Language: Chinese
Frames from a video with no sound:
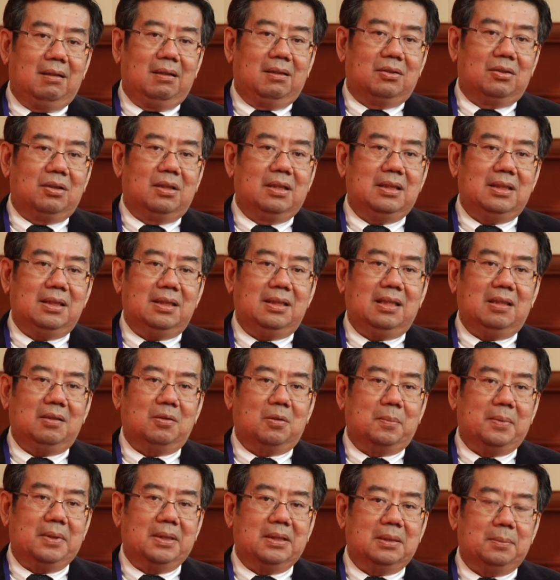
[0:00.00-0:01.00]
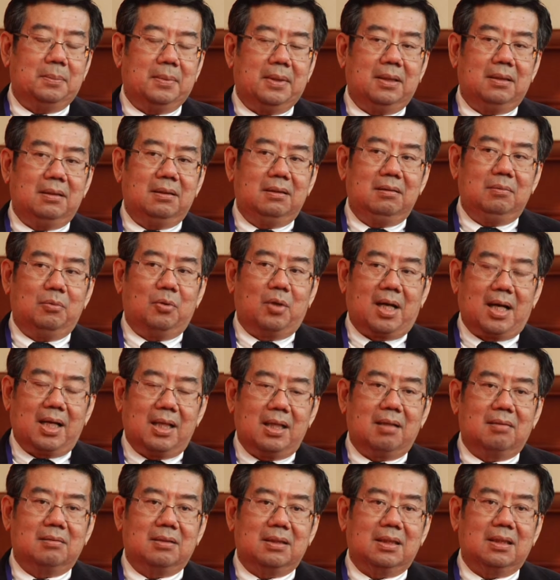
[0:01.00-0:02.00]
所以今天我们这边我
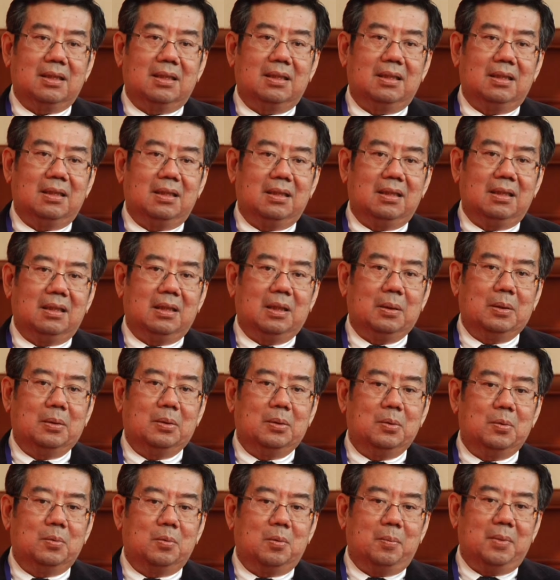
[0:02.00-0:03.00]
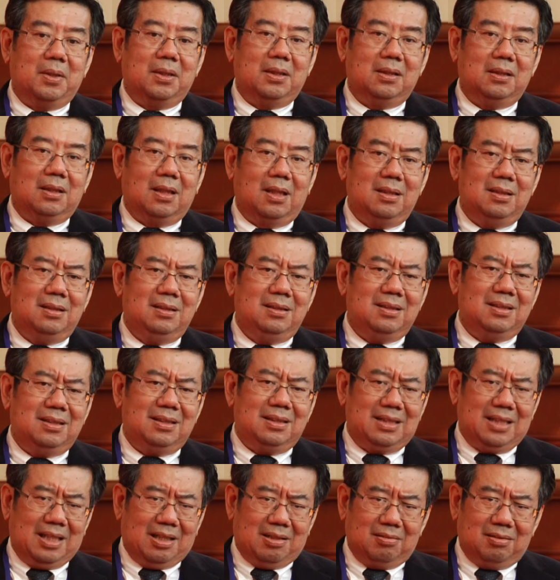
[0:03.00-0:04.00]
看到这个，能我们很
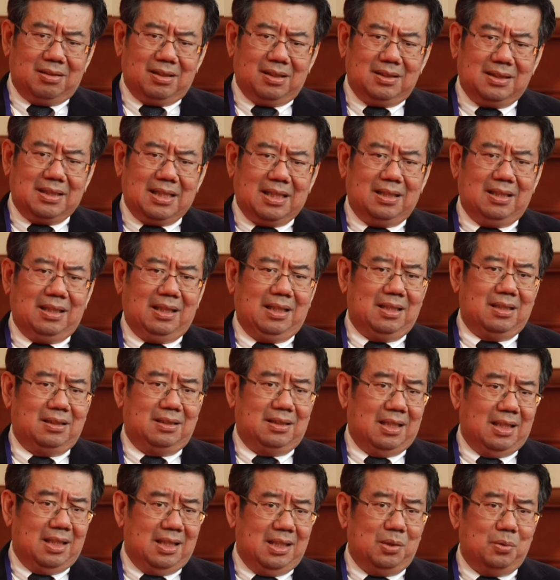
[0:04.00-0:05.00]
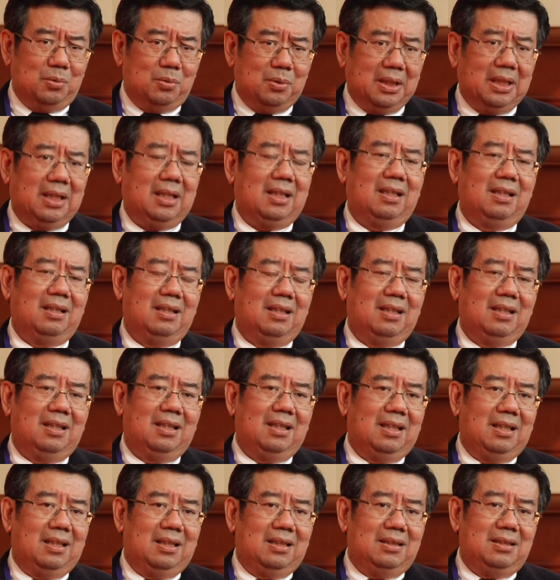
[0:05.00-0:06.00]
小的这样的一个人力物力，
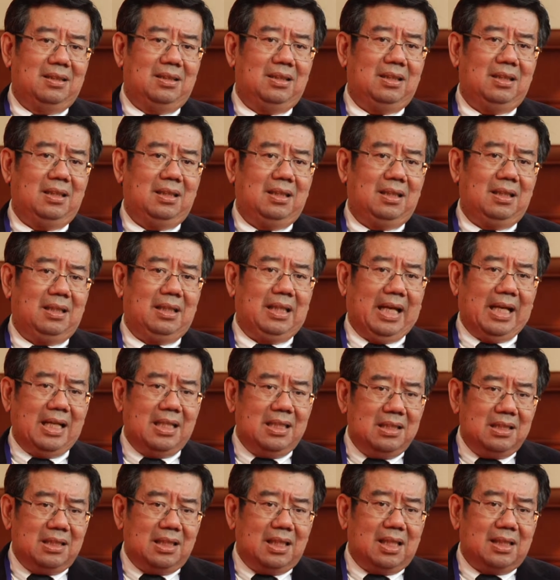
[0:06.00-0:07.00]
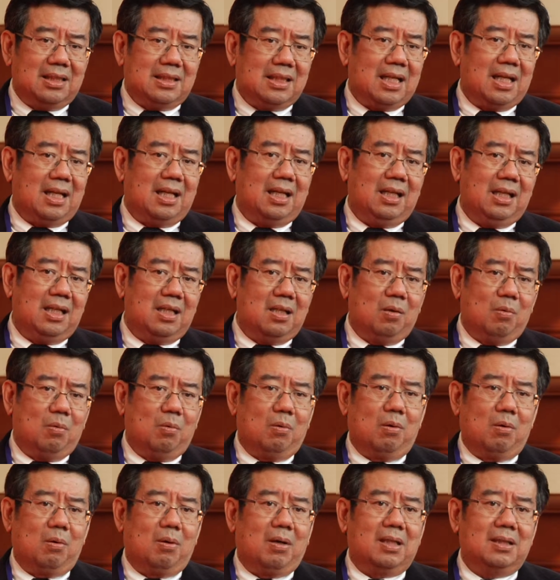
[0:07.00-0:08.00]
去点起了这样的一个
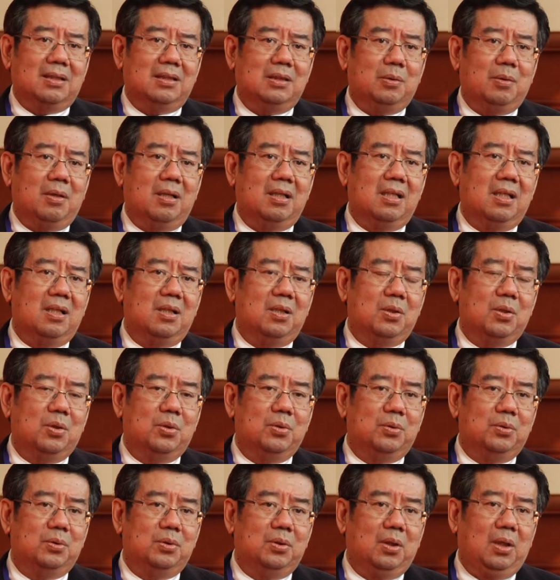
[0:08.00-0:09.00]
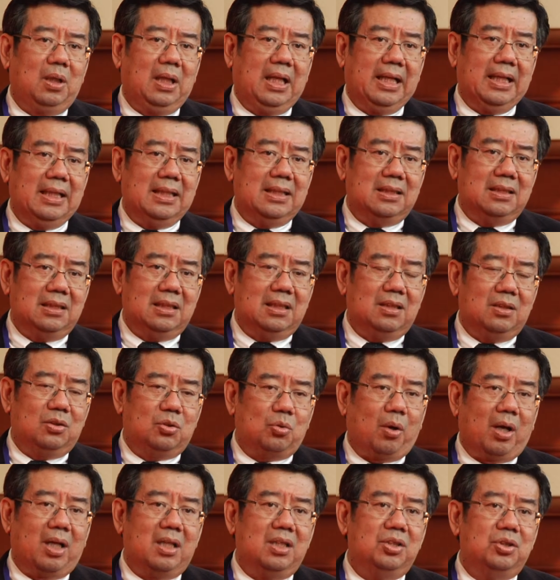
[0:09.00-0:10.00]
火花，希望能够累积
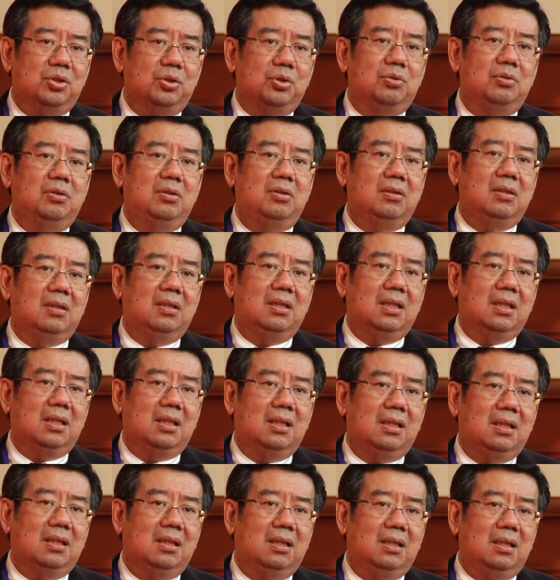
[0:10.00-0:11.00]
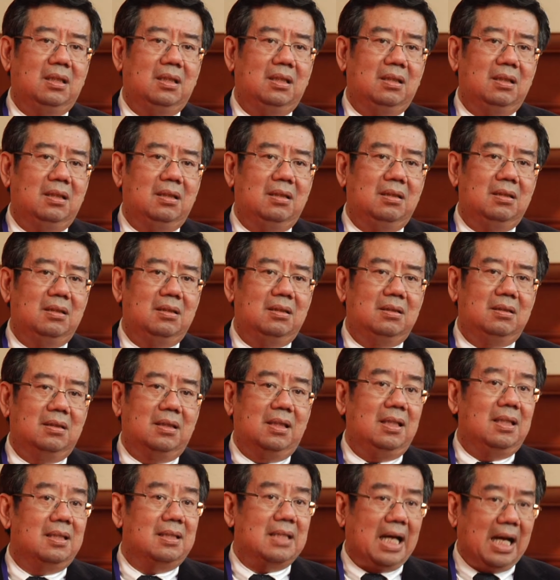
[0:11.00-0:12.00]
全球。
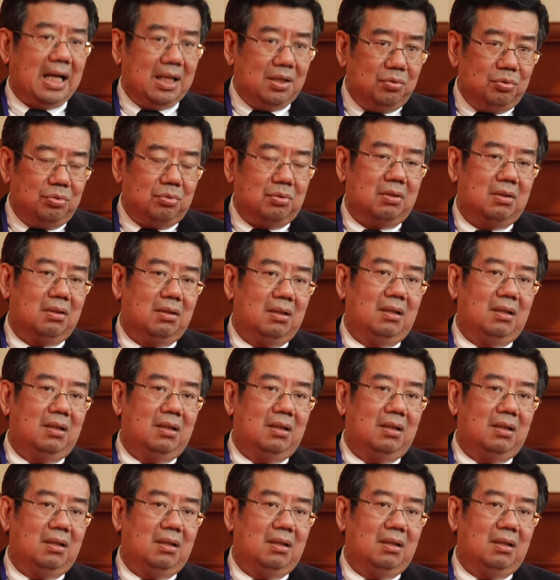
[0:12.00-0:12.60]
人的参与，